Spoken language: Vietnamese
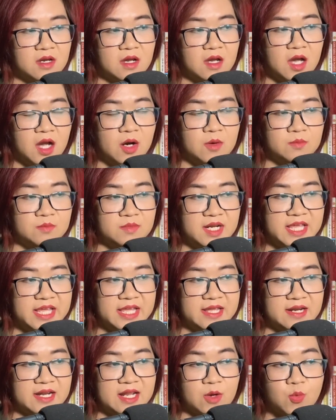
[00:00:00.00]
Hồng
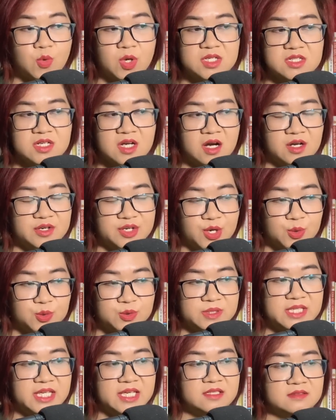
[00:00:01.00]
Lê là quân cờ
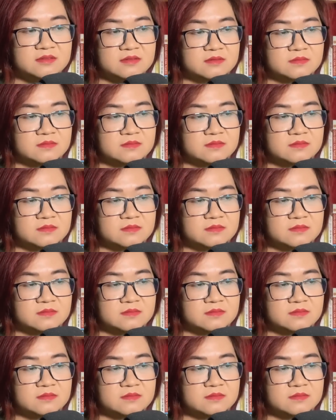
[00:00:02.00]
đầu tiên.